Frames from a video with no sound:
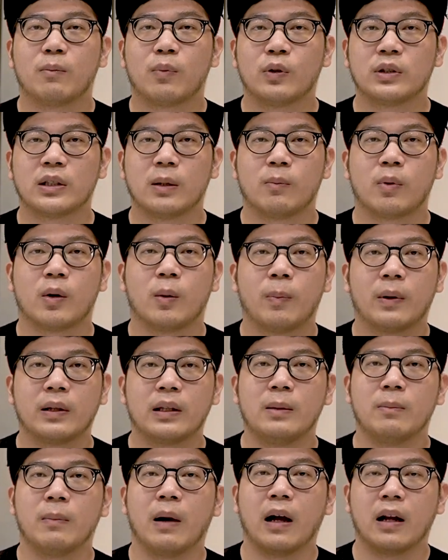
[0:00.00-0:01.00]
perusahaan
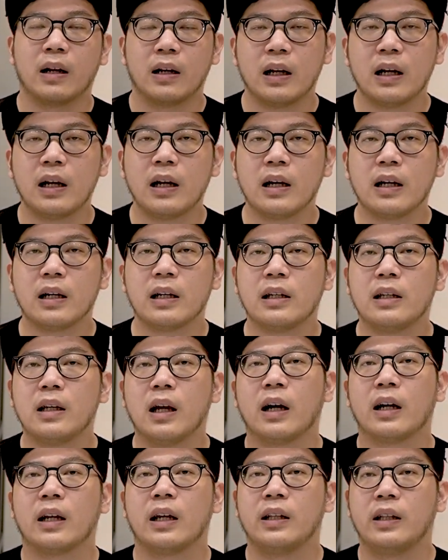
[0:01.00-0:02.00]
properti mana
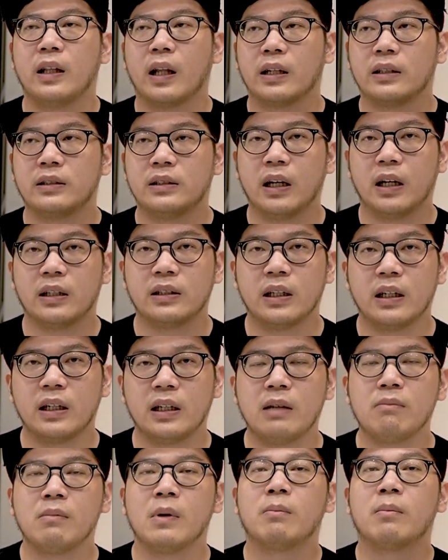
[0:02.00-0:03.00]
yang kinerjanya
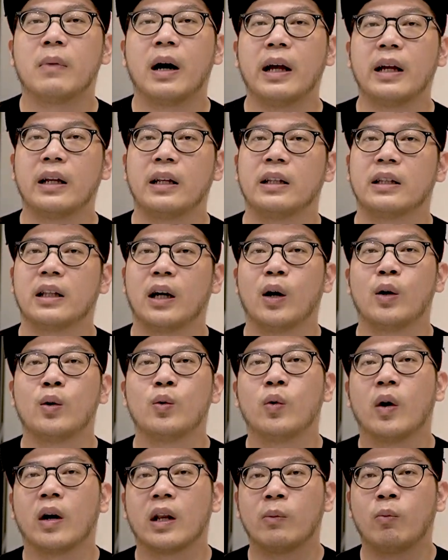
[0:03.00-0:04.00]
ini membaik di tahun
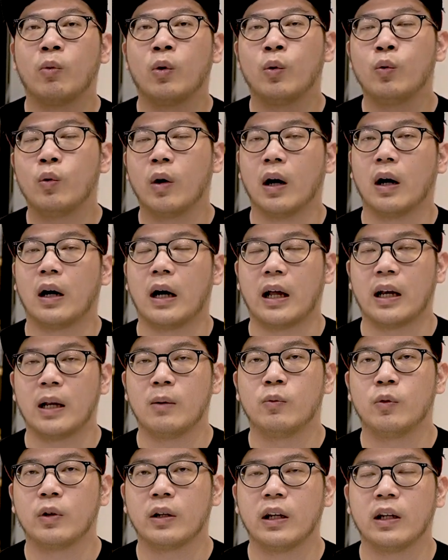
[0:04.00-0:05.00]
2022 karena
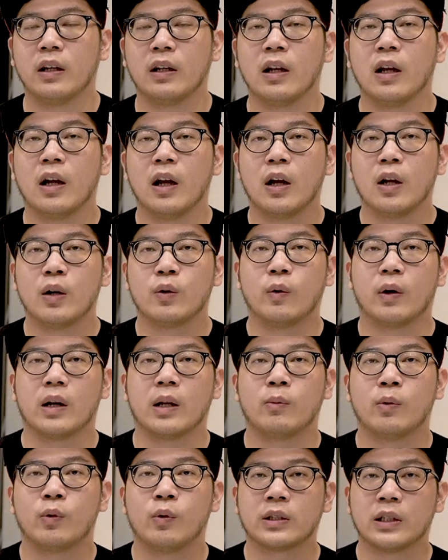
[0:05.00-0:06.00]
mungkin 2021
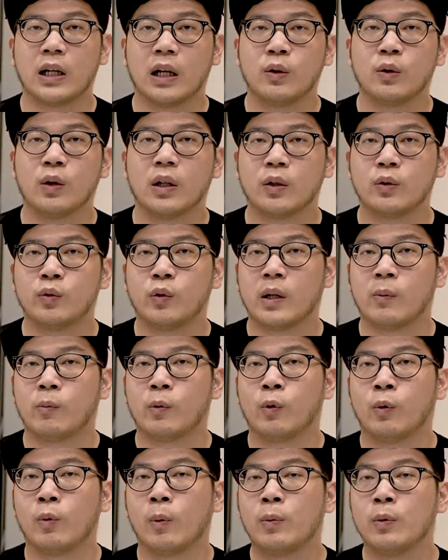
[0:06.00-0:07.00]
atau
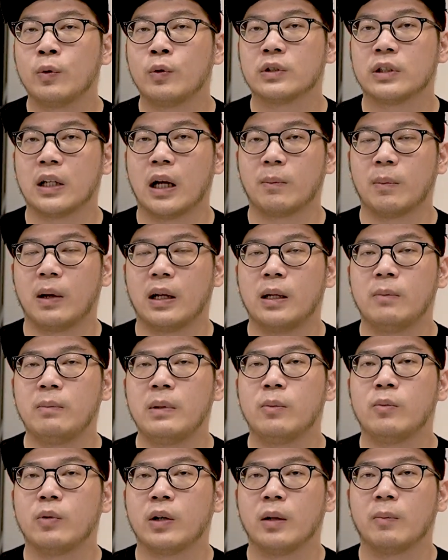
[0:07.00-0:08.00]
2020 saat
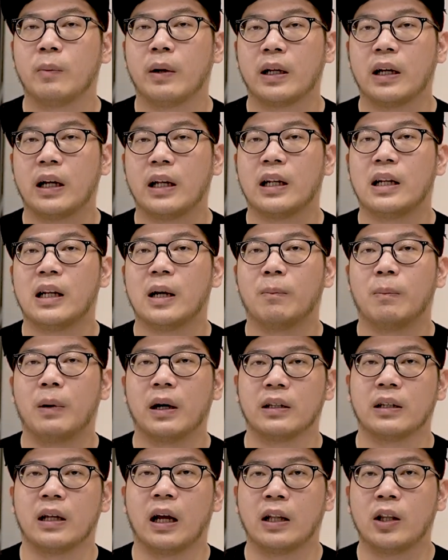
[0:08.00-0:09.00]
pandemi mungkin mereka kena
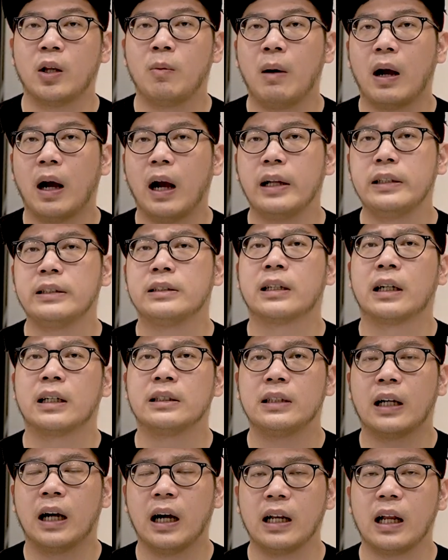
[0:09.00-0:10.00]
dampaknya atau bahkan
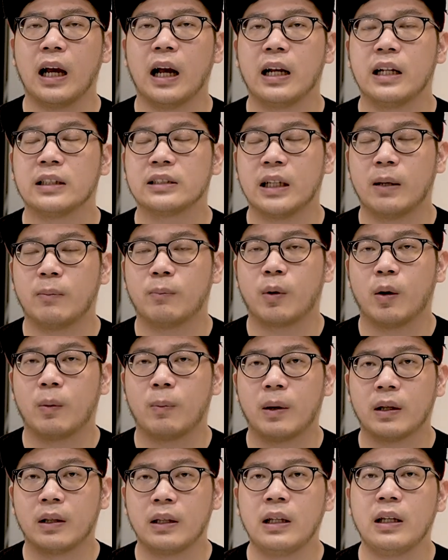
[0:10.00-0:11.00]
jangan-jangan ada saham
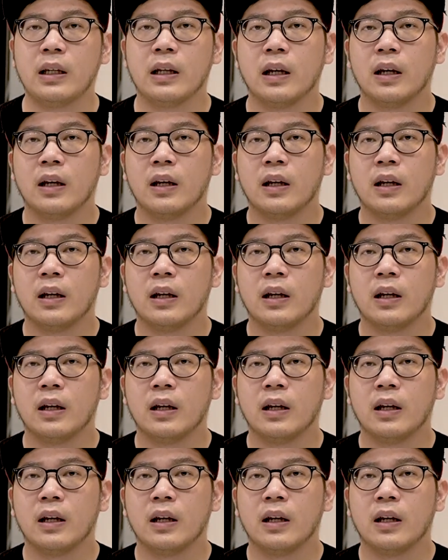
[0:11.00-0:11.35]
properti